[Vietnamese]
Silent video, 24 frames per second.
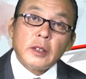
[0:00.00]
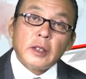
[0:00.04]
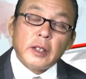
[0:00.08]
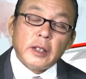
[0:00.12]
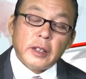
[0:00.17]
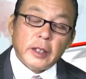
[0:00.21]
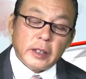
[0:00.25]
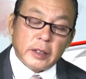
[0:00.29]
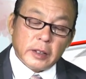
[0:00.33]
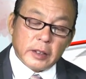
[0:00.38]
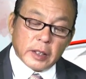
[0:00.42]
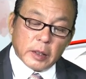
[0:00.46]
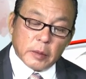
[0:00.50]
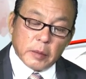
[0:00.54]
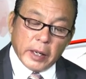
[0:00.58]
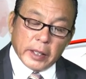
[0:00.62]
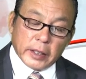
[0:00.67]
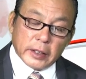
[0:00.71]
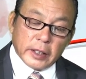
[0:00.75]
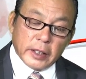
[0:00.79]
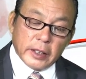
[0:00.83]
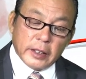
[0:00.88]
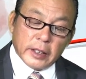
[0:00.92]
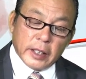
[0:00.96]
cho nên cái
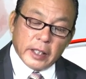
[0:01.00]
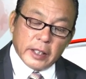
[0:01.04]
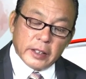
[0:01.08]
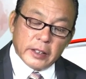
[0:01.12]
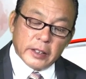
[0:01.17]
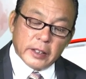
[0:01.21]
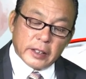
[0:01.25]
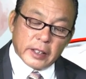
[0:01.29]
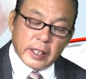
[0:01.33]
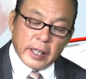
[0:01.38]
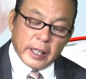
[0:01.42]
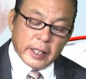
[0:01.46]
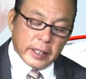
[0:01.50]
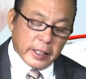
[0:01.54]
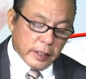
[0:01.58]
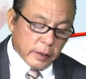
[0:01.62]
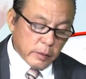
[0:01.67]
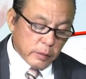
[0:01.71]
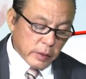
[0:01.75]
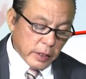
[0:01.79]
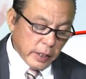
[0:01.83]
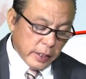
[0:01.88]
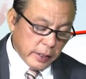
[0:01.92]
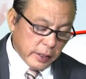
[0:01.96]
bản tin này đưa ra ngày
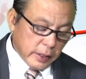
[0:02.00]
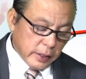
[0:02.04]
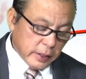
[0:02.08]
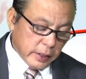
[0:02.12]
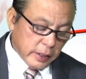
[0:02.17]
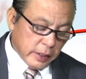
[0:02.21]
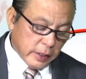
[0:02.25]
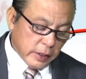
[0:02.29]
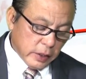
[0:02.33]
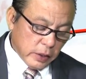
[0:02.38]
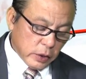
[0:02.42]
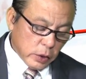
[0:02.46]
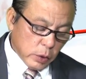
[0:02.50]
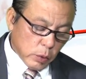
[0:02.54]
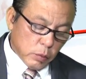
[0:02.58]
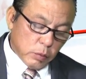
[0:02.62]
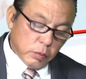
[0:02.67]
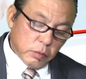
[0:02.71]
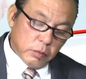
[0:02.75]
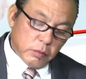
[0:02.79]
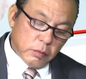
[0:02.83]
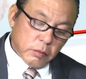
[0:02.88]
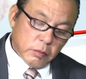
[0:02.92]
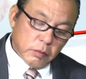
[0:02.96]
hôm nay đó thì nó
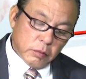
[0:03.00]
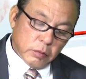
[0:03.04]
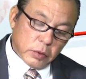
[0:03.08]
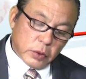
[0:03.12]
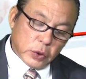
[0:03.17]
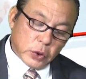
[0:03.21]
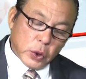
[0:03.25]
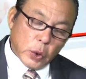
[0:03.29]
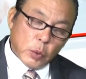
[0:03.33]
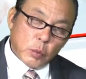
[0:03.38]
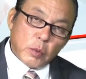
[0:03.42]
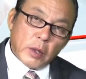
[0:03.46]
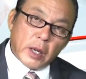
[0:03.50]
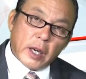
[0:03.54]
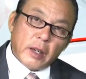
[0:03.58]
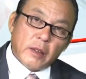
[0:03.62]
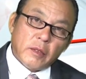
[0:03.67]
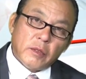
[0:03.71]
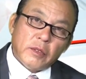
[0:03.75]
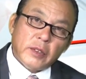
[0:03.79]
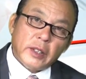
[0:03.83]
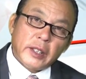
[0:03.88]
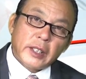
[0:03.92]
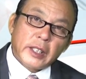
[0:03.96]
cũng trùng
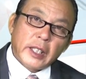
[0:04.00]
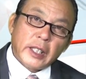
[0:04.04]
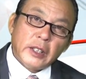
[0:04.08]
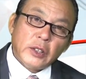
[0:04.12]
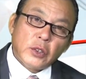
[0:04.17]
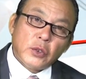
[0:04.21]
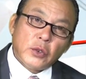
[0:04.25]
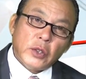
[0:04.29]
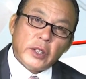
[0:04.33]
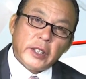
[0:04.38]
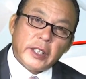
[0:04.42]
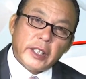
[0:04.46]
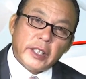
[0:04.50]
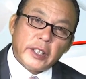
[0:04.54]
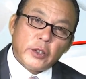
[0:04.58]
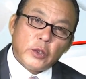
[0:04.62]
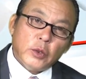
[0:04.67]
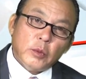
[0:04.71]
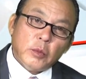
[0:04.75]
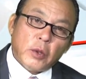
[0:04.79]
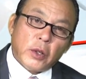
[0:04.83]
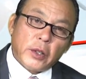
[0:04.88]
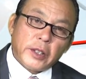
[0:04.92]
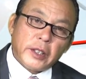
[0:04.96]
hợp với cái suy nghĩ
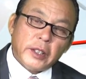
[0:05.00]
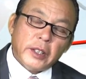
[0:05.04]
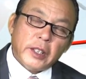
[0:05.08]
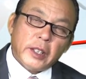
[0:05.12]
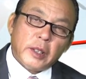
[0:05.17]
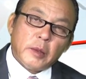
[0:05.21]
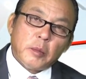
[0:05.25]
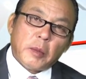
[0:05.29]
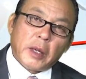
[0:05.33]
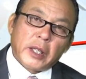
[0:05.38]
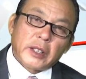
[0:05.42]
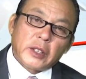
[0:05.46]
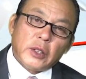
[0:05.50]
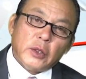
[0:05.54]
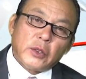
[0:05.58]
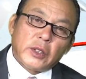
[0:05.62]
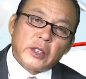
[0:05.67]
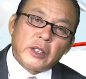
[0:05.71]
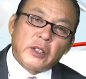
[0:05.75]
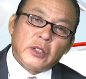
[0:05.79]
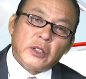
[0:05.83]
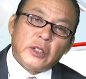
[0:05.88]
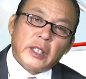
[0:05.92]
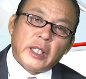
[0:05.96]
của mọi người mặc dù
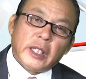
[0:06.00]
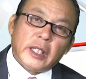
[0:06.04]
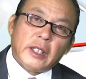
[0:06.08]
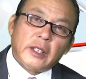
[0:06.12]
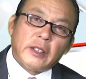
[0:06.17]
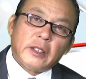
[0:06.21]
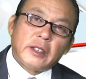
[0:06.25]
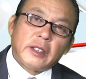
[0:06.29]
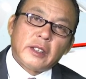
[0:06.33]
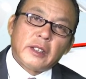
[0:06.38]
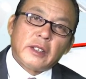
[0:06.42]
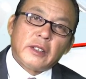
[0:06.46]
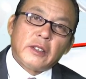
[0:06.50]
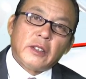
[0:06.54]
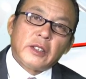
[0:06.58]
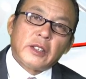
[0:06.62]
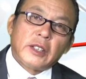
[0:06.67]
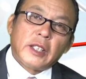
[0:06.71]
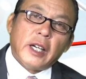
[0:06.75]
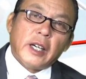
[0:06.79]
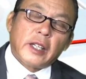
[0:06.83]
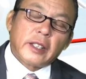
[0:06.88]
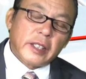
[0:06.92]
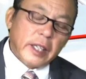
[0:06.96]
cái suy nghĩ đó nó
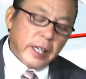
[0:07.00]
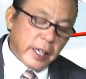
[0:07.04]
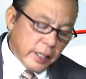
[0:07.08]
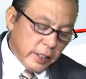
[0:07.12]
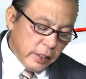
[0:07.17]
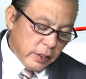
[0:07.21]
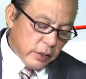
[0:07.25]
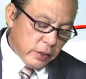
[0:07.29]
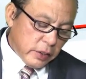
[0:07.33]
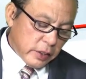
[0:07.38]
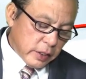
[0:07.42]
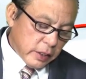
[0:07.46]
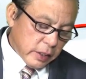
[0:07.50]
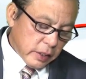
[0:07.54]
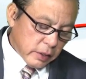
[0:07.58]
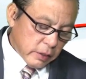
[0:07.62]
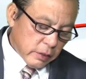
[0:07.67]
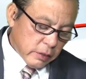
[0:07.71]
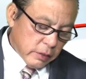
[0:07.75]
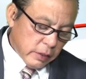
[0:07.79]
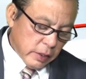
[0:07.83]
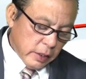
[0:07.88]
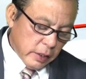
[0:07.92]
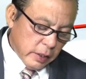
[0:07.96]
chợt đến thôi chứ
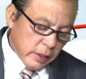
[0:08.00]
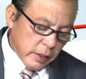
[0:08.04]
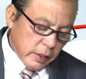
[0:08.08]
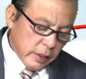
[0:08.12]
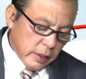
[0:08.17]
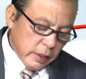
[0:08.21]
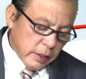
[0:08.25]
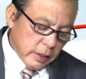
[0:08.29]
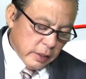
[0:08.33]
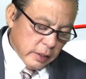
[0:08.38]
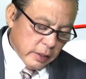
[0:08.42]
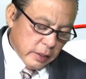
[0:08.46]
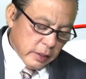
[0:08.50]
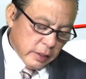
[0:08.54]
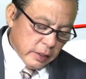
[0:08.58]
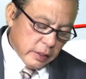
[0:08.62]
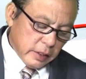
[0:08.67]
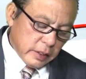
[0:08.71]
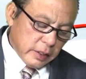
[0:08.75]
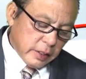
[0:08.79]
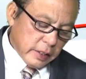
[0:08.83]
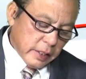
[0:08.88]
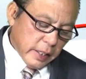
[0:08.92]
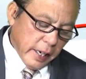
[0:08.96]
còn uh,
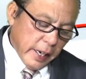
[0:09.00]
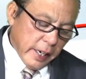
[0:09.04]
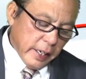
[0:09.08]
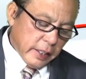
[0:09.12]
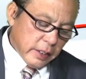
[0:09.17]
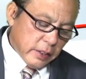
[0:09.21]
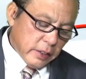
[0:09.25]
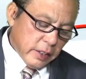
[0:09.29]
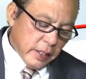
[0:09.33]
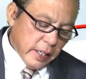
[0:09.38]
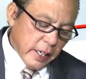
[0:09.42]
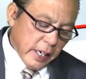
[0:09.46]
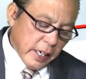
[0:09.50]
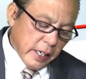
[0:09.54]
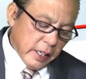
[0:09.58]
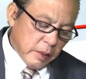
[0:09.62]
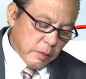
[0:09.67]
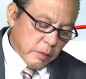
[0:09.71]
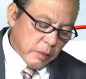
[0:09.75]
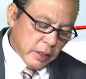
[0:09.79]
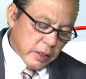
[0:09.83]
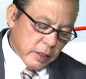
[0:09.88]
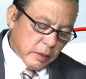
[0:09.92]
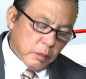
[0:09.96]
chả có
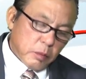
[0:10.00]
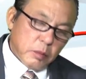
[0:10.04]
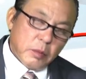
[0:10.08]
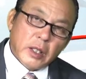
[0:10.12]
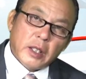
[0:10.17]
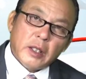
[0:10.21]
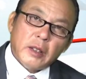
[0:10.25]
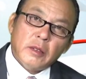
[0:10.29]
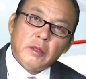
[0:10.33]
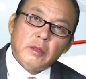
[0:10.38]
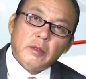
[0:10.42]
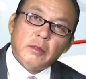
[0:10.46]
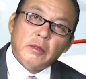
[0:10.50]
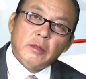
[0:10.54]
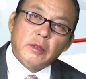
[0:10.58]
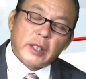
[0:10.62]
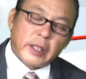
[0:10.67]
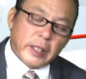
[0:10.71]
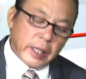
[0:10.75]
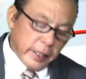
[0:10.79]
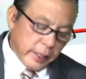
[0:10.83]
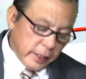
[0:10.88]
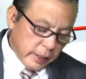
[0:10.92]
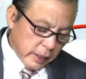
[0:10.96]
ai mà mà mà
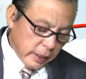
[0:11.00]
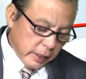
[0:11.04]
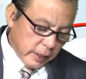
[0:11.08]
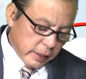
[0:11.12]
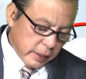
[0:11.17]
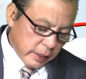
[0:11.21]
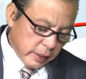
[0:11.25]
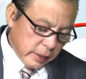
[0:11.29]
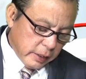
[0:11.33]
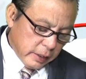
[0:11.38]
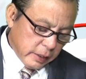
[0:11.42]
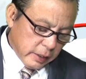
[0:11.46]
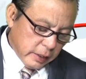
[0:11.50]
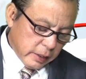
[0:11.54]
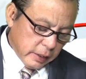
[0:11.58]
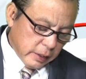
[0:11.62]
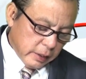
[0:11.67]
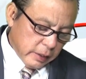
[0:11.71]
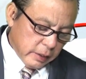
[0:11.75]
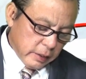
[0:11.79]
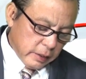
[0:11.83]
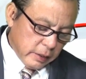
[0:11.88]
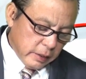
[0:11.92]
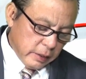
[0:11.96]
nghĩ tới cái
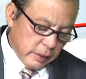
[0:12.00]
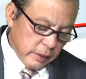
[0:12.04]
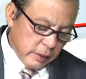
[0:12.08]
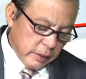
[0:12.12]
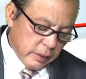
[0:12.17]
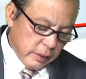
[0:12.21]
uh,